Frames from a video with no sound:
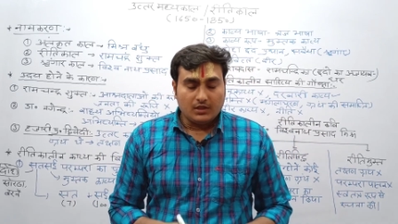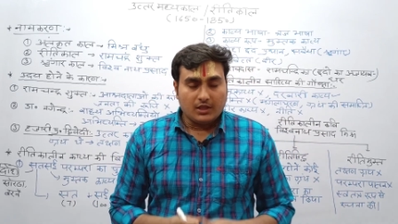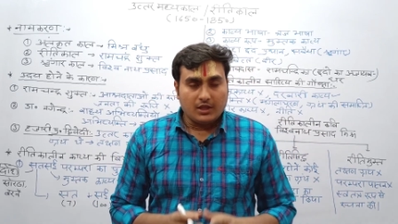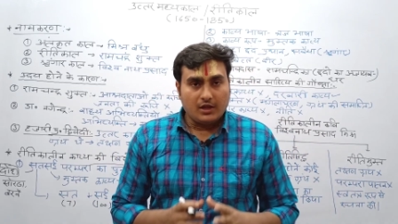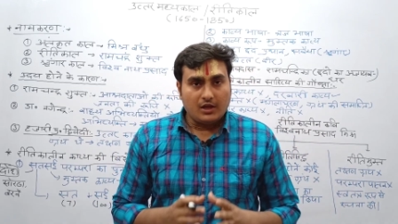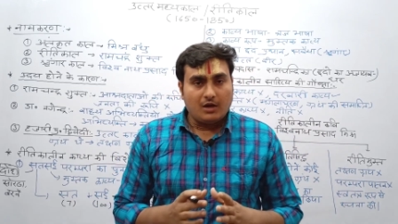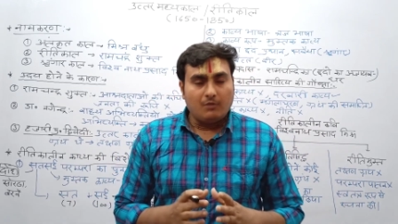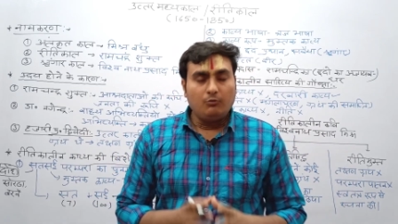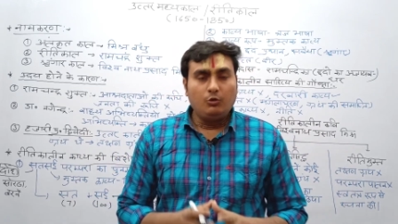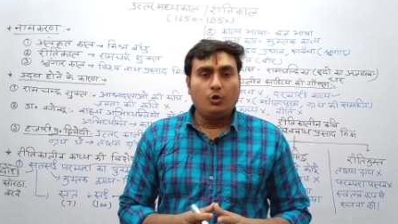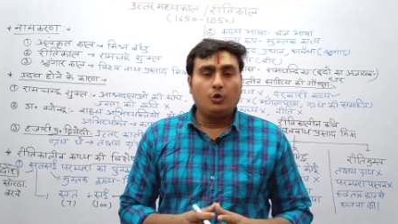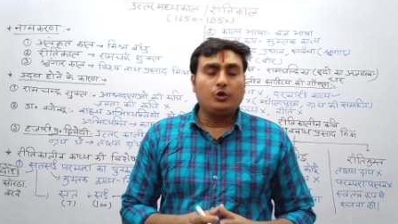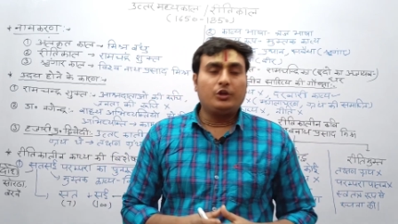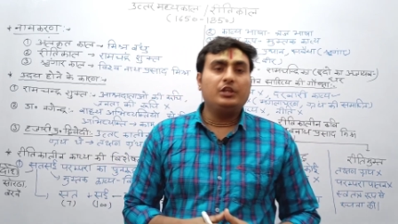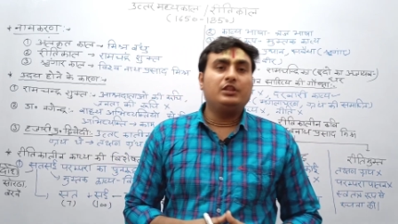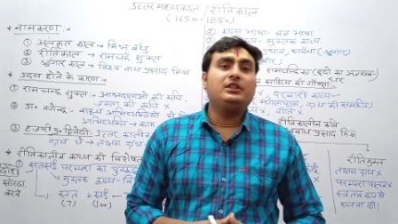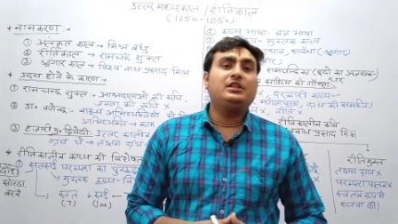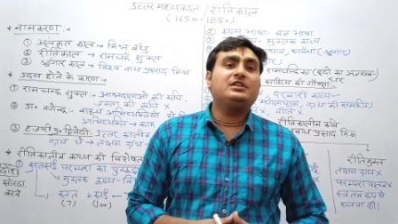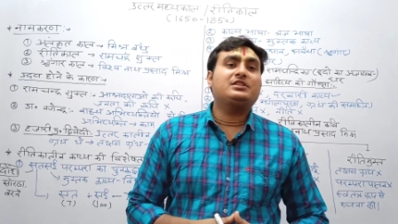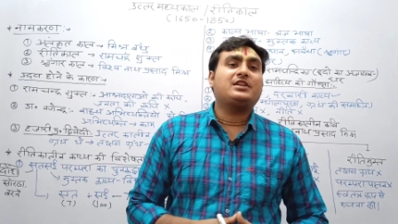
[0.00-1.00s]
कि हम लोग
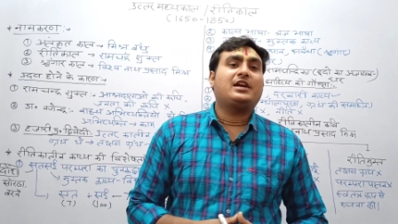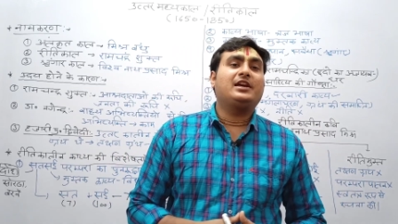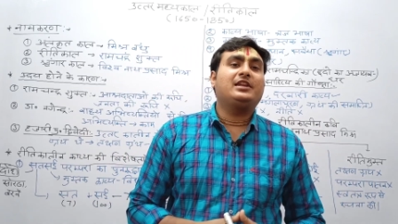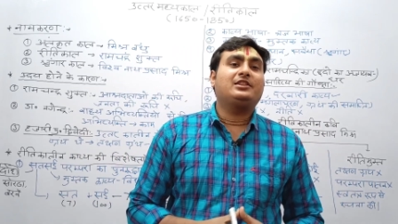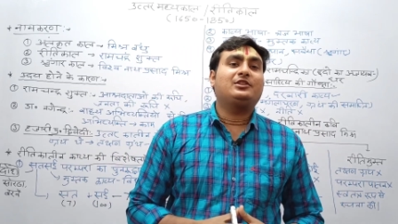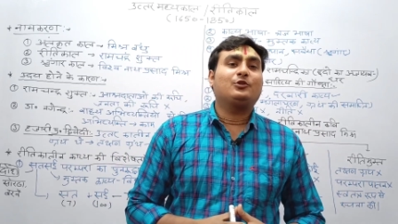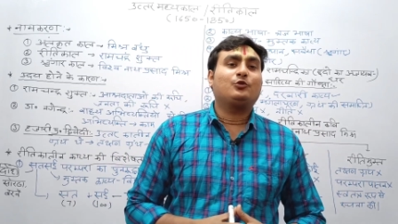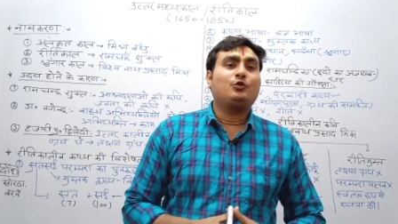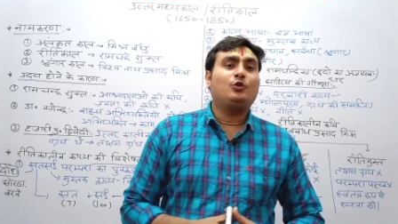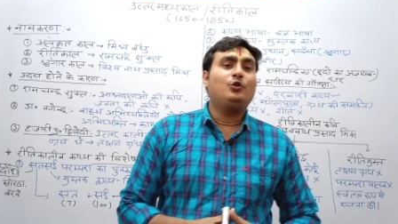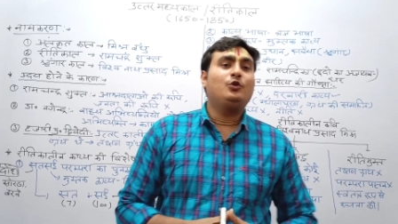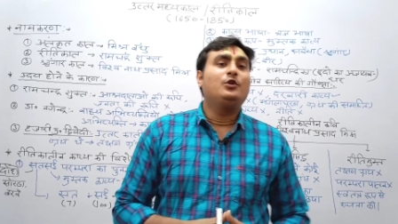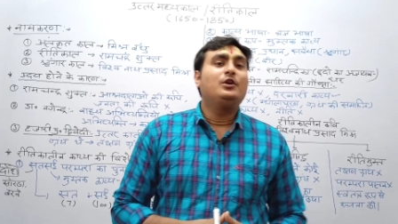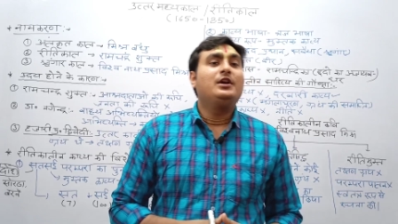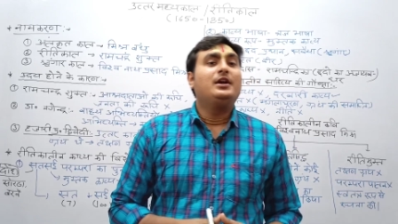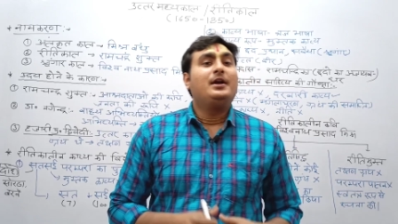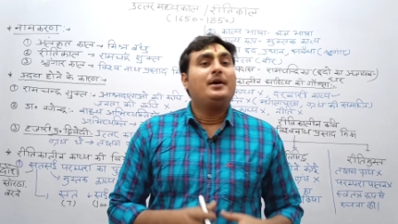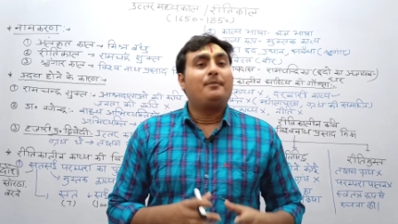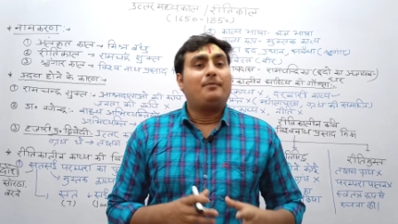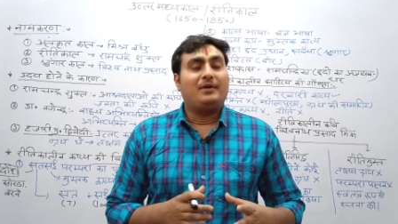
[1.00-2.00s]
हिंदी साहित्य को
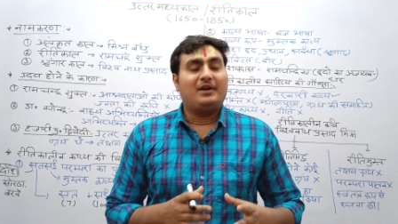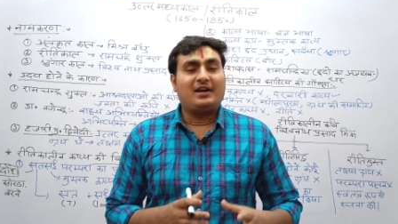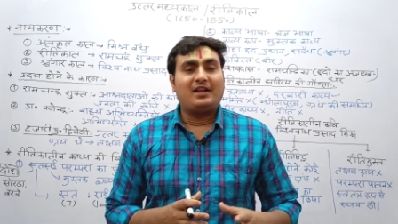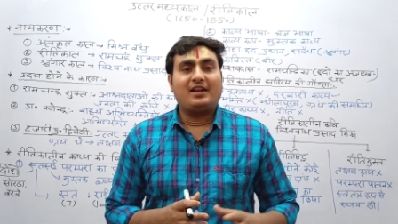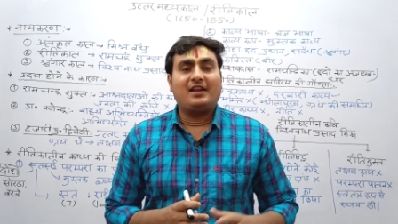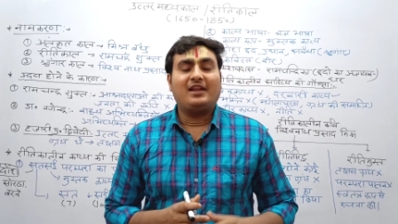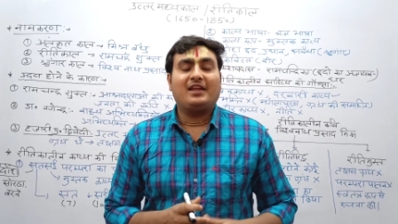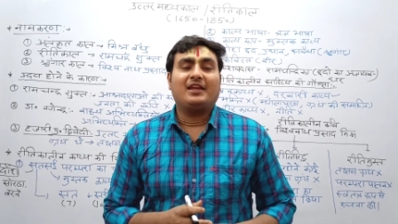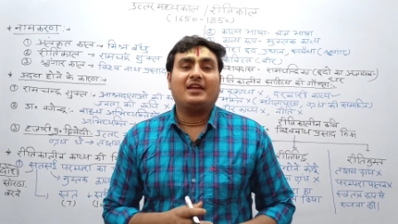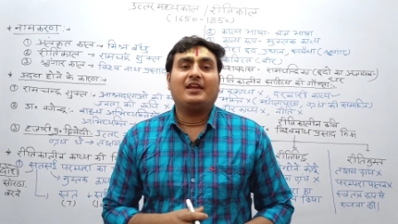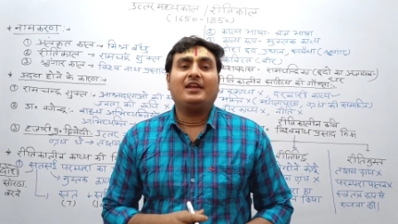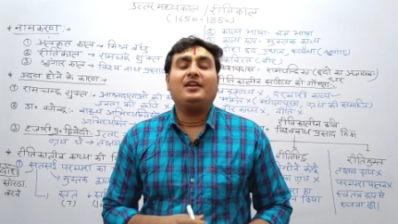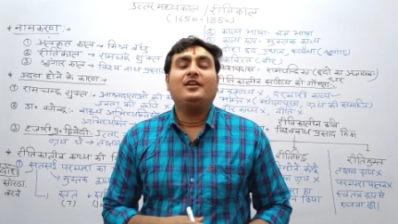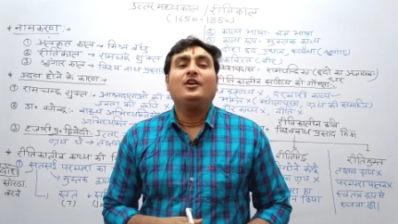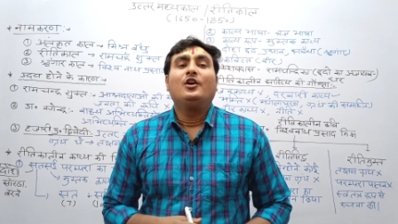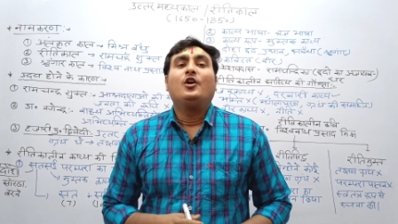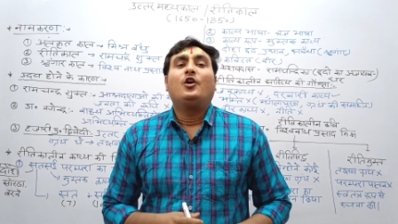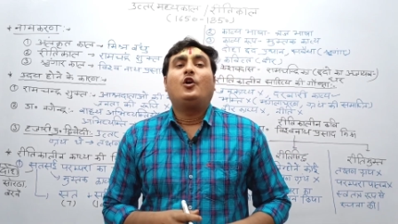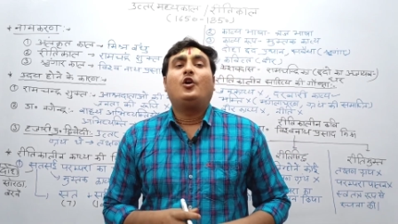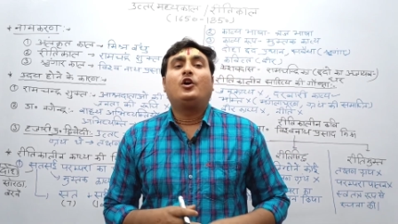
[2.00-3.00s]
पढ़ रहे हैं
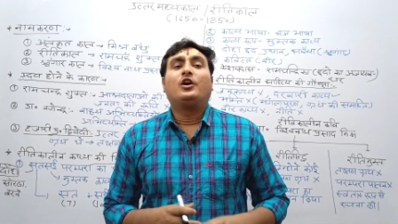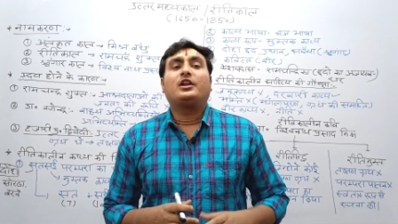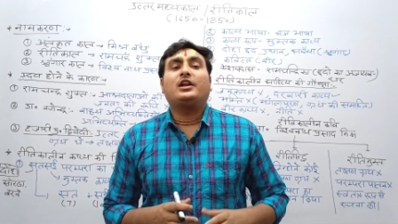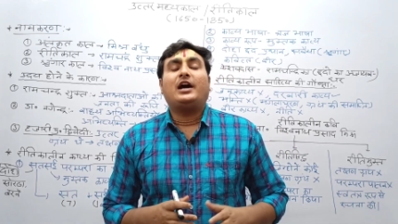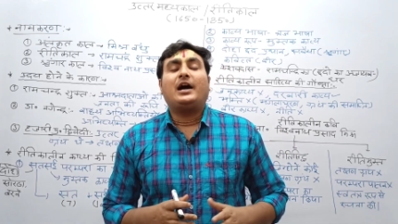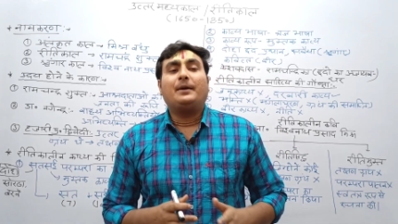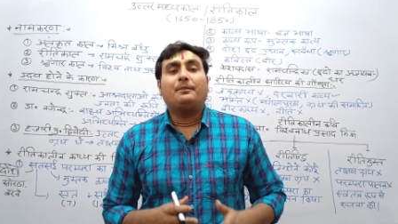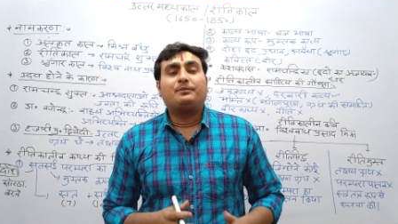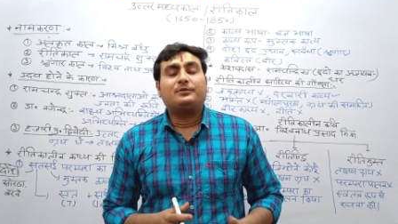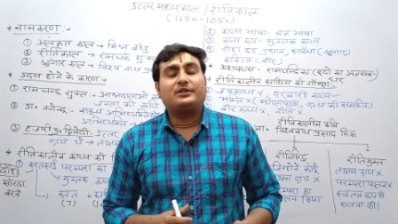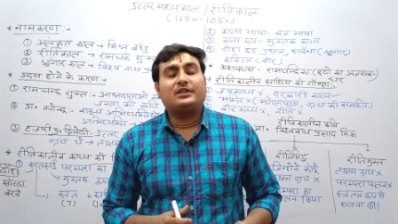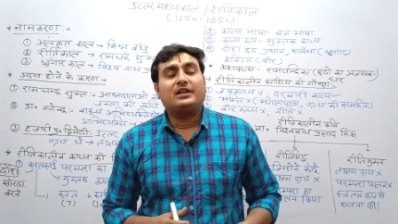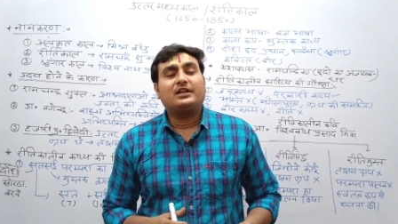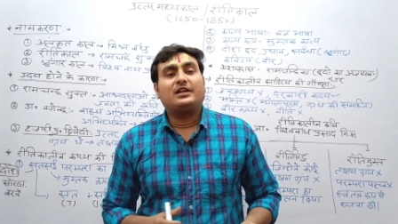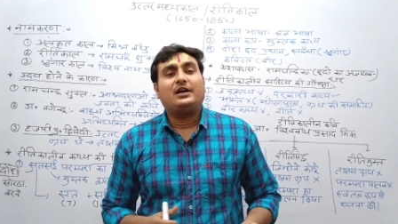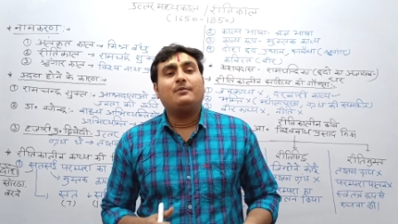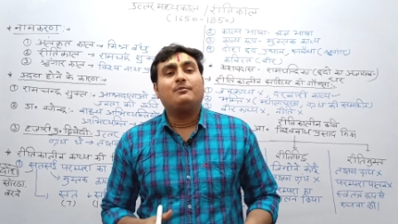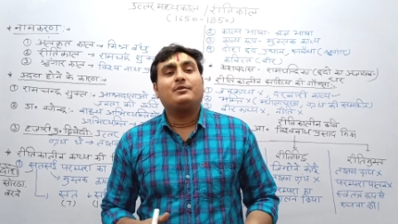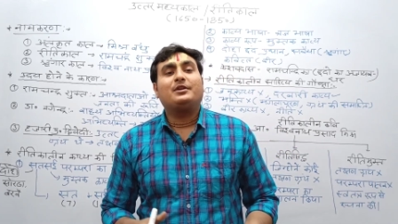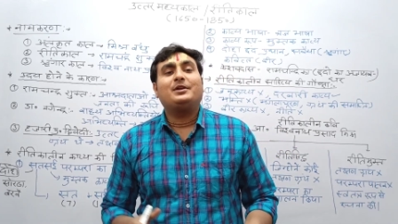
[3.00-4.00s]
और अब तक
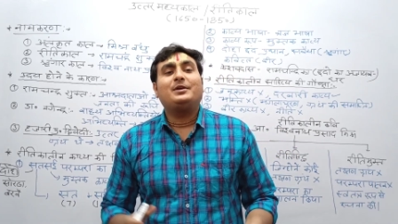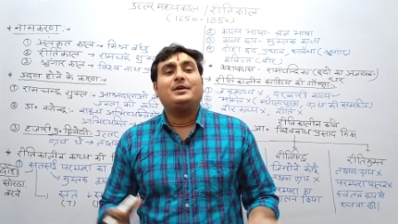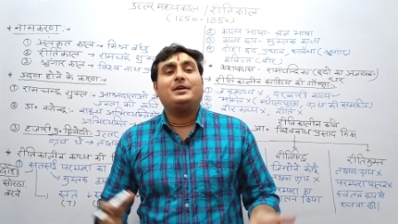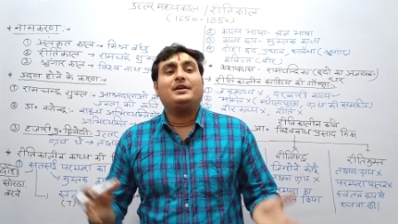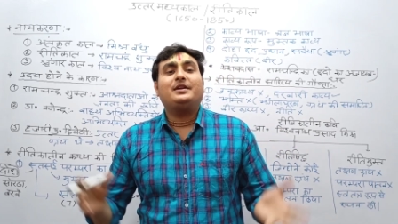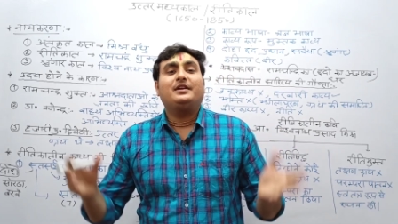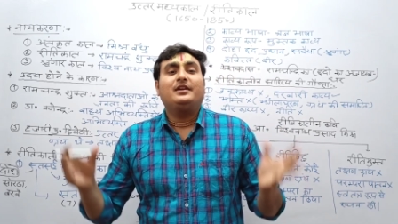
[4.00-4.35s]
हमने